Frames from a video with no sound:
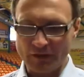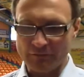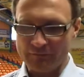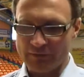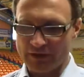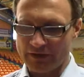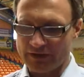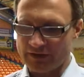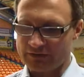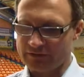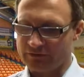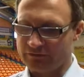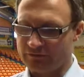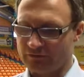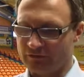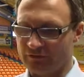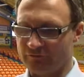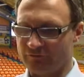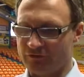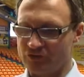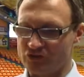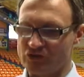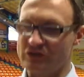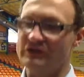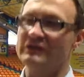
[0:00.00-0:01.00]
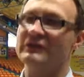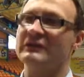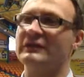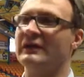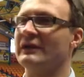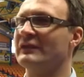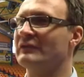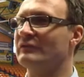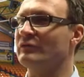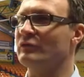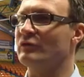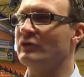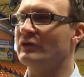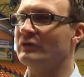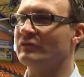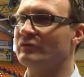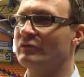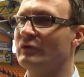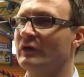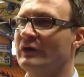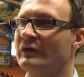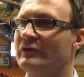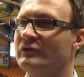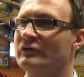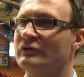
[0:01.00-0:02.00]
Man hat äh, verschiedene
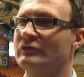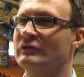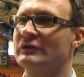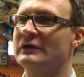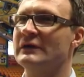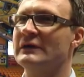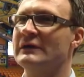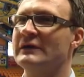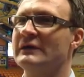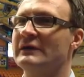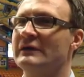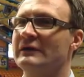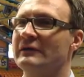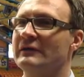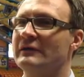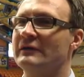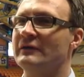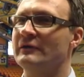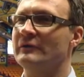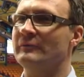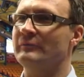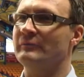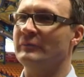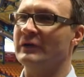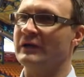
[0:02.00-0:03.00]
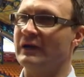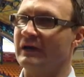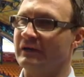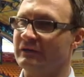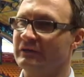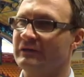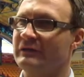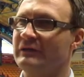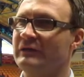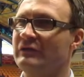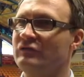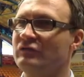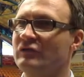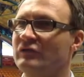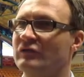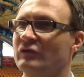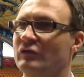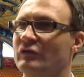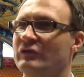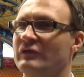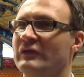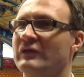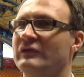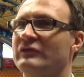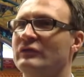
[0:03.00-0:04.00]
Dancefloors, wo also ähm, bekannte DJs
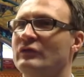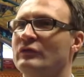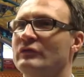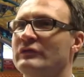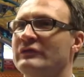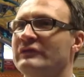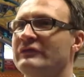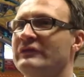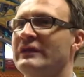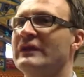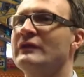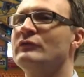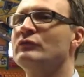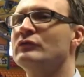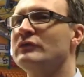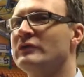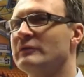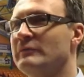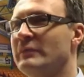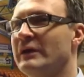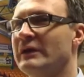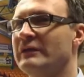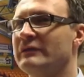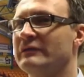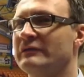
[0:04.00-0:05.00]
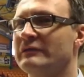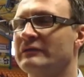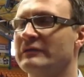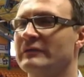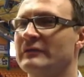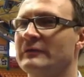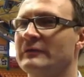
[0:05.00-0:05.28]
aus Dessau, eine sehr gute Band,